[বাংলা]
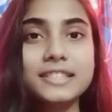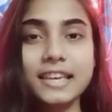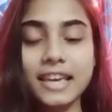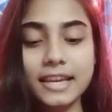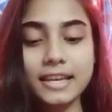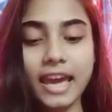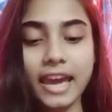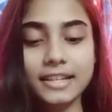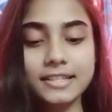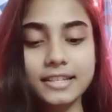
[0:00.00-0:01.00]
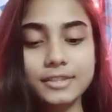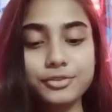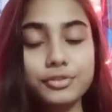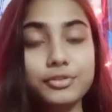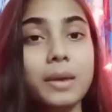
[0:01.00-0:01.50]
এই হ্যাক্সটার
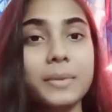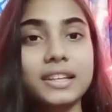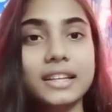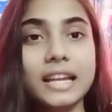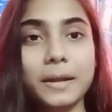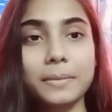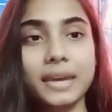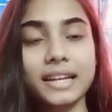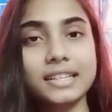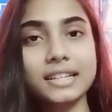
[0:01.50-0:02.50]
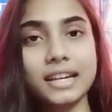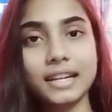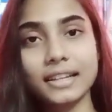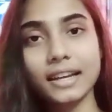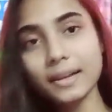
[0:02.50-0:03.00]
জন্য আমাদের লাগবে একটা
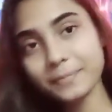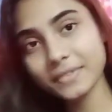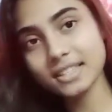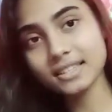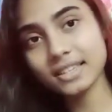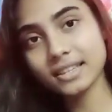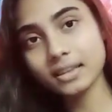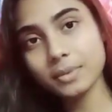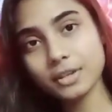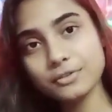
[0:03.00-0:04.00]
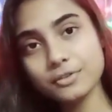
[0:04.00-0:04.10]
ঢাকনা নিচে দেখতেই পাচ্ছ